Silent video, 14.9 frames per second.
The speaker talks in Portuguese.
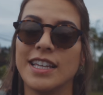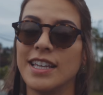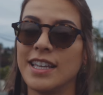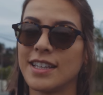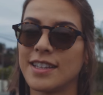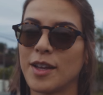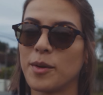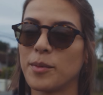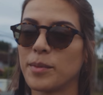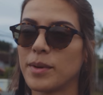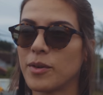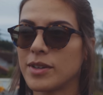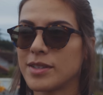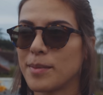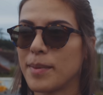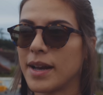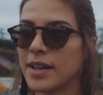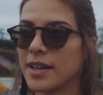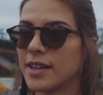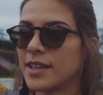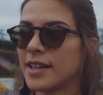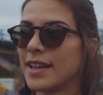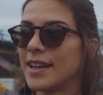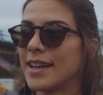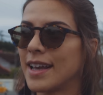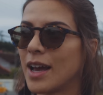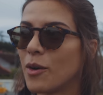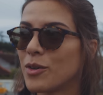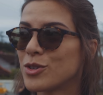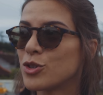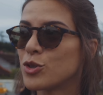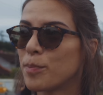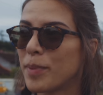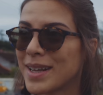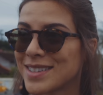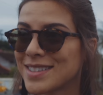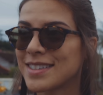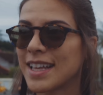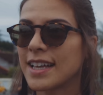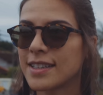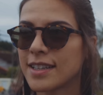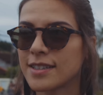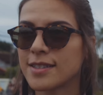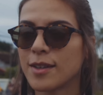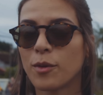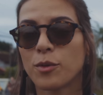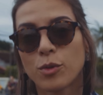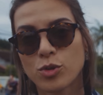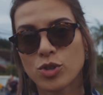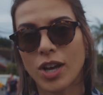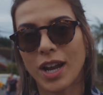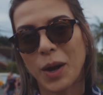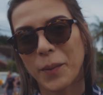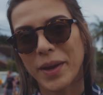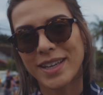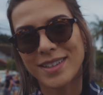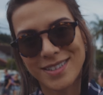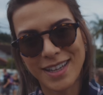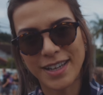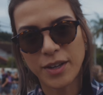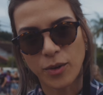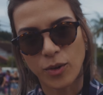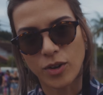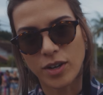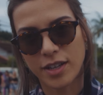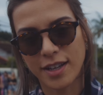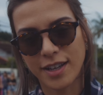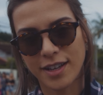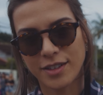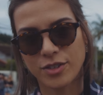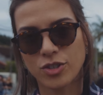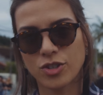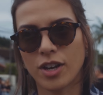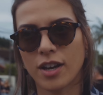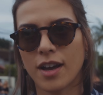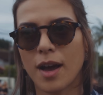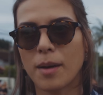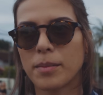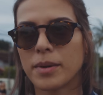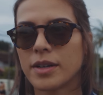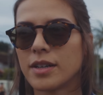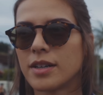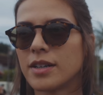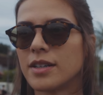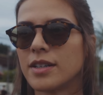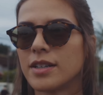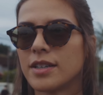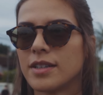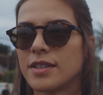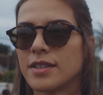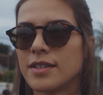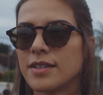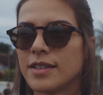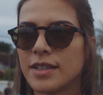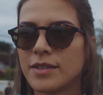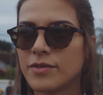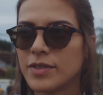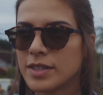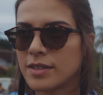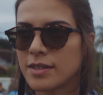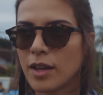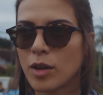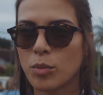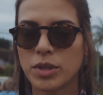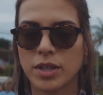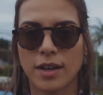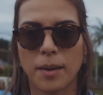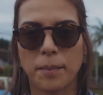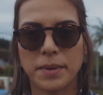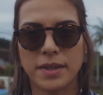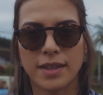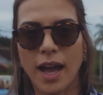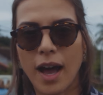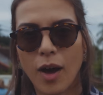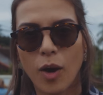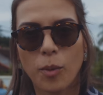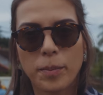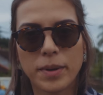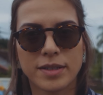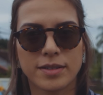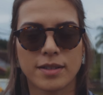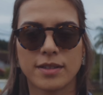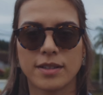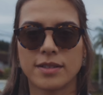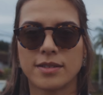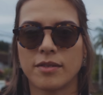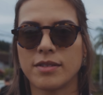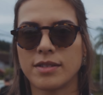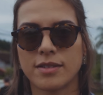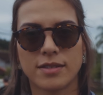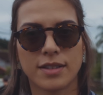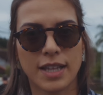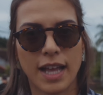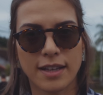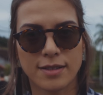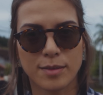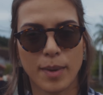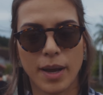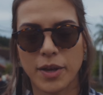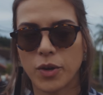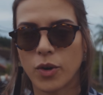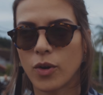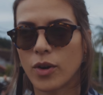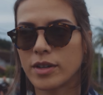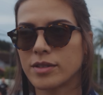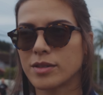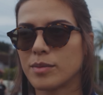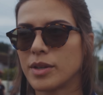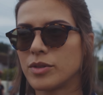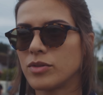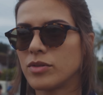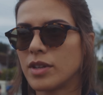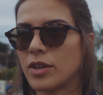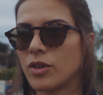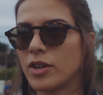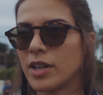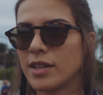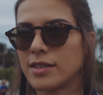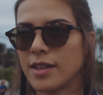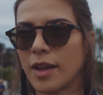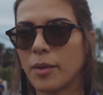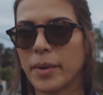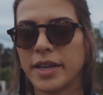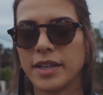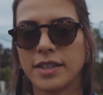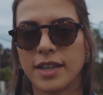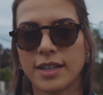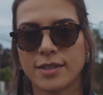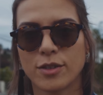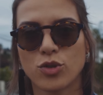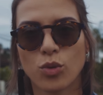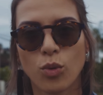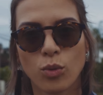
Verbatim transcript: E tem uma coisa bacana, é legal a gente prestar atenção no geral é interior, né? A gente acaba visitando muito a capital, prestando atenção em cidades maiores, mas o interior ele tem uma riqueza de